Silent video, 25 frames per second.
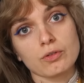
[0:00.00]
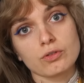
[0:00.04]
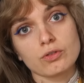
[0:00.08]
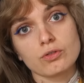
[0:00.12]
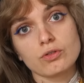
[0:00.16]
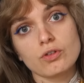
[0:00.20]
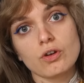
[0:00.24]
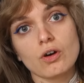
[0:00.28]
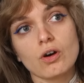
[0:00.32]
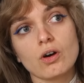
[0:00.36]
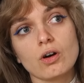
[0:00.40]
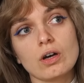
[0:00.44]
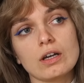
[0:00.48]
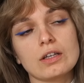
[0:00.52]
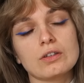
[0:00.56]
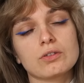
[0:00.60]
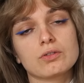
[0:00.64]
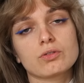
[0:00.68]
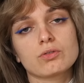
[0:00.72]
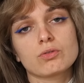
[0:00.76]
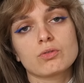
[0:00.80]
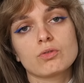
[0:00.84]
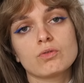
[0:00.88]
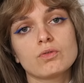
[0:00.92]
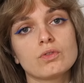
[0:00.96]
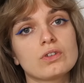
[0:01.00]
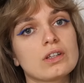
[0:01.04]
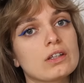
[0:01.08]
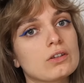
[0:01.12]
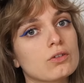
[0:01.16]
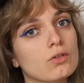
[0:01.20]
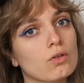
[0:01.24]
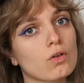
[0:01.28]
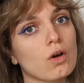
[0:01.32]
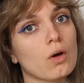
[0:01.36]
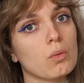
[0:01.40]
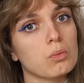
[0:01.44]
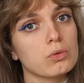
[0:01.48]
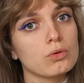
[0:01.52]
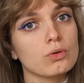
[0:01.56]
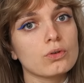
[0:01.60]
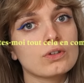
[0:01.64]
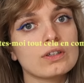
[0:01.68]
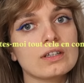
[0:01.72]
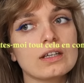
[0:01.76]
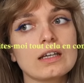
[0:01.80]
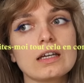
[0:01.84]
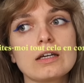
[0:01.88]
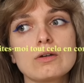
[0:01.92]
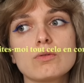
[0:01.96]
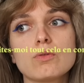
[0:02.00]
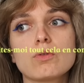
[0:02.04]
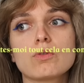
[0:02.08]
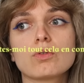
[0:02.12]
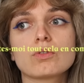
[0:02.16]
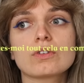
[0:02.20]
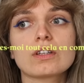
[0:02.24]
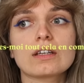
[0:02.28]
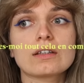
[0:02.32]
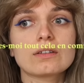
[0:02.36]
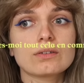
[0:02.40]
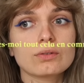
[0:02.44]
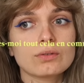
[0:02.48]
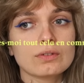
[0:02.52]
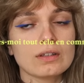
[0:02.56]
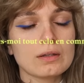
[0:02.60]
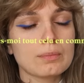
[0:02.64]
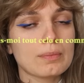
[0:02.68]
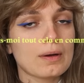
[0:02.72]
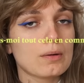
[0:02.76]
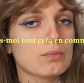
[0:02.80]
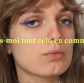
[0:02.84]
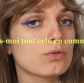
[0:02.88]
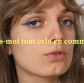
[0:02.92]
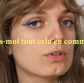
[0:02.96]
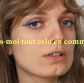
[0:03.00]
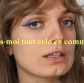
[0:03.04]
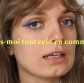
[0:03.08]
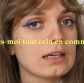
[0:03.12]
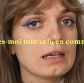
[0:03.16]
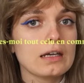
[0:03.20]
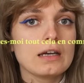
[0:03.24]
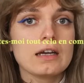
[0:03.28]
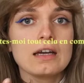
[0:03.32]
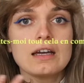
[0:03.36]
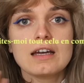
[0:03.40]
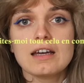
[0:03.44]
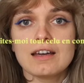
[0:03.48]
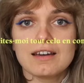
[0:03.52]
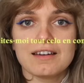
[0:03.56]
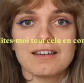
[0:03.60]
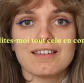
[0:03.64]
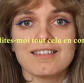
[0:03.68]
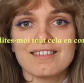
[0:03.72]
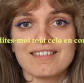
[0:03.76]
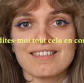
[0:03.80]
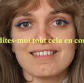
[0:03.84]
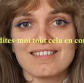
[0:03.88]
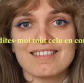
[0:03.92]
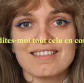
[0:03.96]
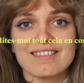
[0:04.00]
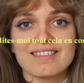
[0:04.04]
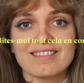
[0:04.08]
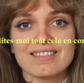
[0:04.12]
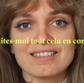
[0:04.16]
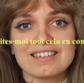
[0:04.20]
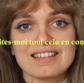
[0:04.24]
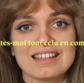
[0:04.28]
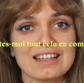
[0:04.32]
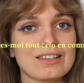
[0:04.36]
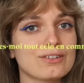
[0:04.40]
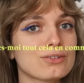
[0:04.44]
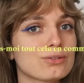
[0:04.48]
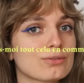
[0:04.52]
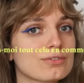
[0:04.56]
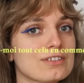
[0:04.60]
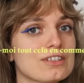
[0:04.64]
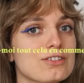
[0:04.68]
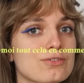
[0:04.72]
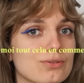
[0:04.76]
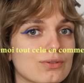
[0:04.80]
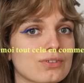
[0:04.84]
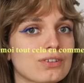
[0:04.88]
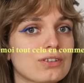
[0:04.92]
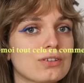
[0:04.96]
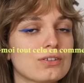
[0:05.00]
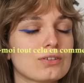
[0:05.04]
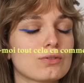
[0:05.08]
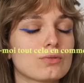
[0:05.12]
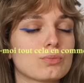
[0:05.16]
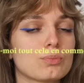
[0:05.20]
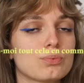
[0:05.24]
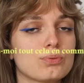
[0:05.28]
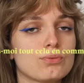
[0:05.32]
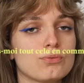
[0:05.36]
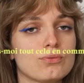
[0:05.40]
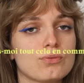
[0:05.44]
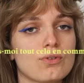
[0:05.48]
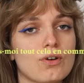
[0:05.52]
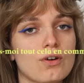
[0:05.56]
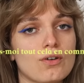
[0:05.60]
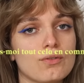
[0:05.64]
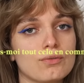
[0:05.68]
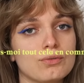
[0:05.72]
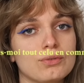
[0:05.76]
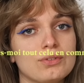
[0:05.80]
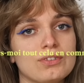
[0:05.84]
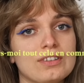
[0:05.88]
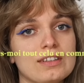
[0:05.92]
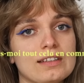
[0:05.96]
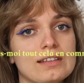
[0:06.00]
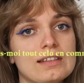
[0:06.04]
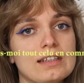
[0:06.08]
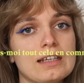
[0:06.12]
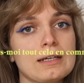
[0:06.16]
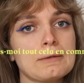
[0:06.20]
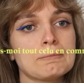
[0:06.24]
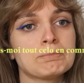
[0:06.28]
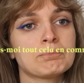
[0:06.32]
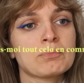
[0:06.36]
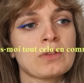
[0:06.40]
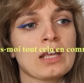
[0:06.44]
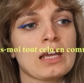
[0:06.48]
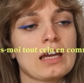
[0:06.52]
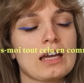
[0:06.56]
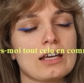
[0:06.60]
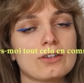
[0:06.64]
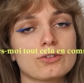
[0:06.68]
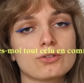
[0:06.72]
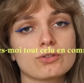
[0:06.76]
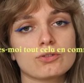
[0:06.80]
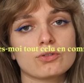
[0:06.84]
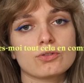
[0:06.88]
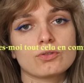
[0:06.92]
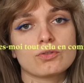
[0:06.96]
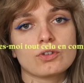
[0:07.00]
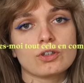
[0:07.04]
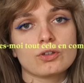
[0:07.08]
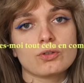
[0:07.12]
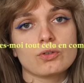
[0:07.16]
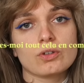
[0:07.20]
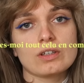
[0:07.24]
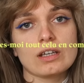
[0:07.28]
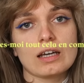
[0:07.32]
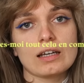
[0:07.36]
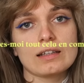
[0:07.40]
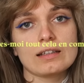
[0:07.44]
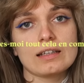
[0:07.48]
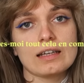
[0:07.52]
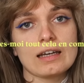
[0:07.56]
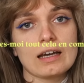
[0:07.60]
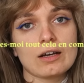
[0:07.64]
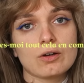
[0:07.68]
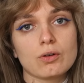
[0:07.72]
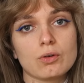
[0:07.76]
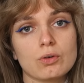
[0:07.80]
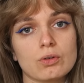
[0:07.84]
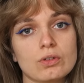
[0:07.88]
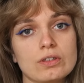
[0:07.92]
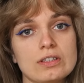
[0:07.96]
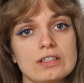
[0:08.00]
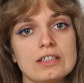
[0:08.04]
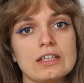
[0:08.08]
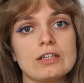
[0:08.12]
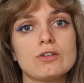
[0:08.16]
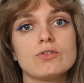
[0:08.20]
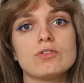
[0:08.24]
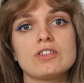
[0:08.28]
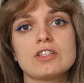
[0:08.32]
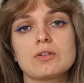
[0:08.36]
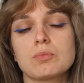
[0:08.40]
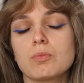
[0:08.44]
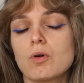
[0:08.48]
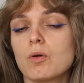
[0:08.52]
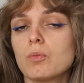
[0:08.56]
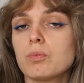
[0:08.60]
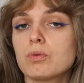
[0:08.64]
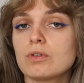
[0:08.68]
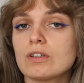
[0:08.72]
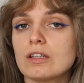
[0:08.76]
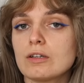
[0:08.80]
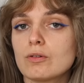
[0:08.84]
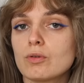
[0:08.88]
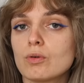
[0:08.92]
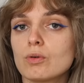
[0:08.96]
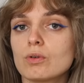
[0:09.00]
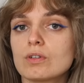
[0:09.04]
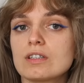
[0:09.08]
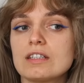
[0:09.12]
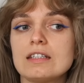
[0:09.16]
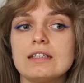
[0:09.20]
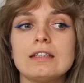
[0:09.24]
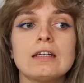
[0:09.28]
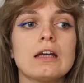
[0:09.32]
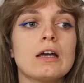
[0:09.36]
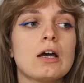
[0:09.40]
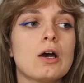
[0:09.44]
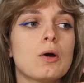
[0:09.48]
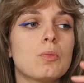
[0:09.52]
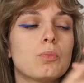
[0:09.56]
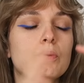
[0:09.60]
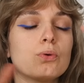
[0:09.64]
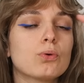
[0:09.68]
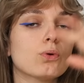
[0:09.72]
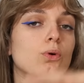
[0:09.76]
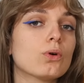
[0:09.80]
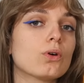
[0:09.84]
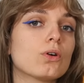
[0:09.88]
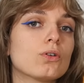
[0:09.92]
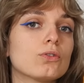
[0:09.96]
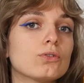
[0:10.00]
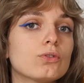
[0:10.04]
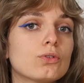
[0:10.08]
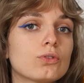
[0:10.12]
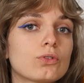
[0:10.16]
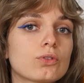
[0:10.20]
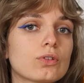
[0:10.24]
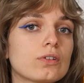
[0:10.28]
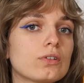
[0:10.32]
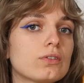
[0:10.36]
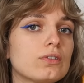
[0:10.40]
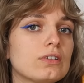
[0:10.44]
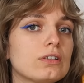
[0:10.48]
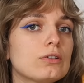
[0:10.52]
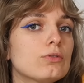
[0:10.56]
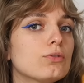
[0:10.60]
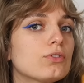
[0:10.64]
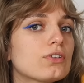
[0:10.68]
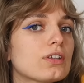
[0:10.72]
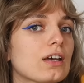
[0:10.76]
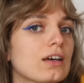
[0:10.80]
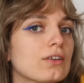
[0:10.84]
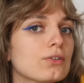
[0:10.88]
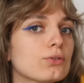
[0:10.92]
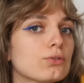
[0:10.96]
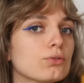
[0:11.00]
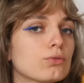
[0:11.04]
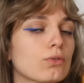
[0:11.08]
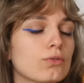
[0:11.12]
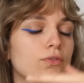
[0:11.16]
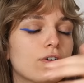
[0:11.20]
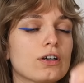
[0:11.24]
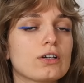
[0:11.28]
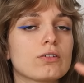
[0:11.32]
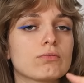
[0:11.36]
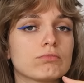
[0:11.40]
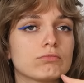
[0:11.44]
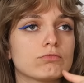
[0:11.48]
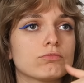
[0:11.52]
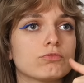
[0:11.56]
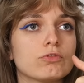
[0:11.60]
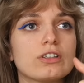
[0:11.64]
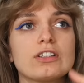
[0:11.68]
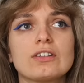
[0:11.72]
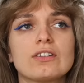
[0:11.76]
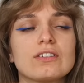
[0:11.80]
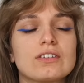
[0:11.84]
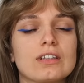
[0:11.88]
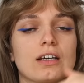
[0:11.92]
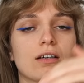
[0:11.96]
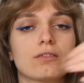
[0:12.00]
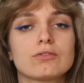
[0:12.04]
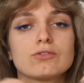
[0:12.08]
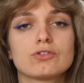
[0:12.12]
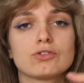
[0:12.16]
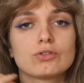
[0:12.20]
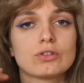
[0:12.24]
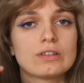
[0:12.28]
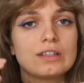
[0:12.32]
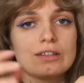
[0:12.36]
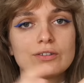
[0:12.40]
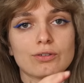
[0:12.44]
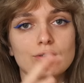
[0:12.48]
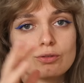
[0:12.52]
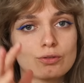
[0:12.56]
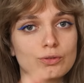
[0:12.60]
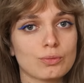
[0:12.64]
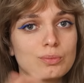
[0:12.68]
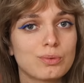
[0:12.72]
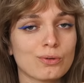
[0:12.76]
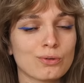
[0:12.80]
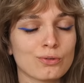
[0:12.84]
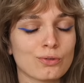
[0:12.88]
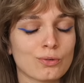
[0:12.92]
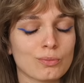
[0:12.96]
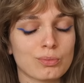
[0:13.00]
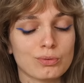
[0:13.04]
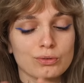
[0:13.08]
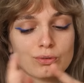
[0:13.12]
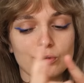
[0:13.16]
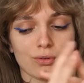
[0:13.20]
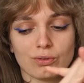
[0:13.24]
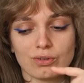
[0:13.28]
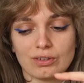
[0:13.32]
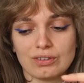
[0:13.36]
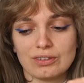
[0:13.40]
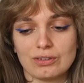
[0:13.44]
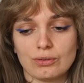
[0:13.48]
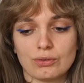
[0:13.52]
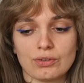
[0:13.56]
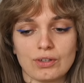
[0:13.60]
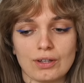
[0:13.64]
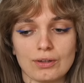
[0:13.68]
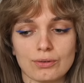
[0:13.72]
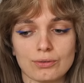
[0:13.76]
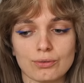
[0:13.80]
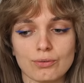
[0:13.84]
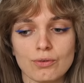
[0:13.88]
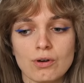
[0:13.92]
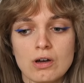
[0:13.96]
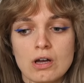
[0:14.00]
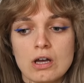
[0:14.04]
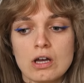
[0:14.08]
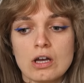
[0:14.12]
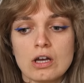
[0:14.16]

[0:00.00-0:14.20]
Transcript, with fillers: dedans Est-ce que vous êtes encore bloqué Ou au contraire, si vous n'êtes pas bloqué, euh, quelles sont les choses qui ont pu euh, vous aider Est-ce que votre carnet à croquis uniquement pour des croquis, pour d'autres illustrations Enfin, oui, c'est ça, des sortes de brouillons pour d'autres illustrations.